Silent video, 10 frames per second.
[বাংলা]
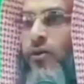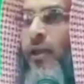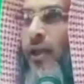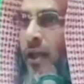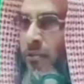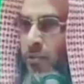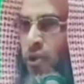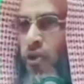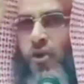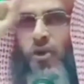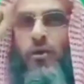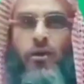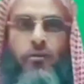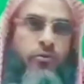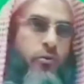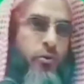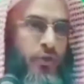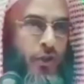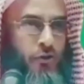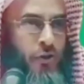না এক মুষ্টি কোনো
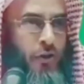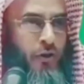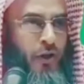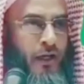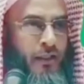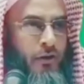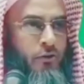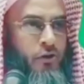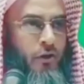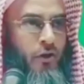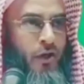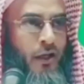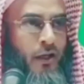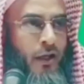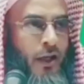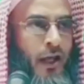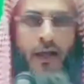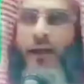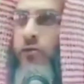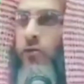কিছু ছিল না আটাও ছিল না
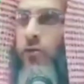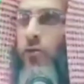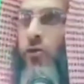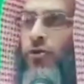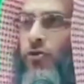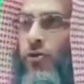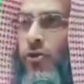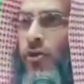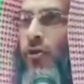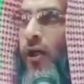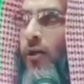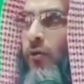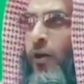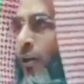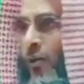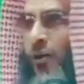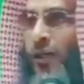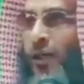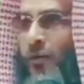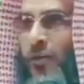আর এক টুকরো গোস্ত ছিল না আর অনেক
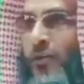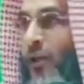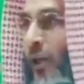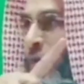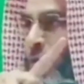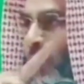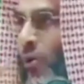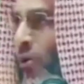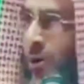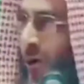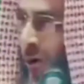লোককে খাওয়াই দিলেন এইরকম কোনো ঘটনা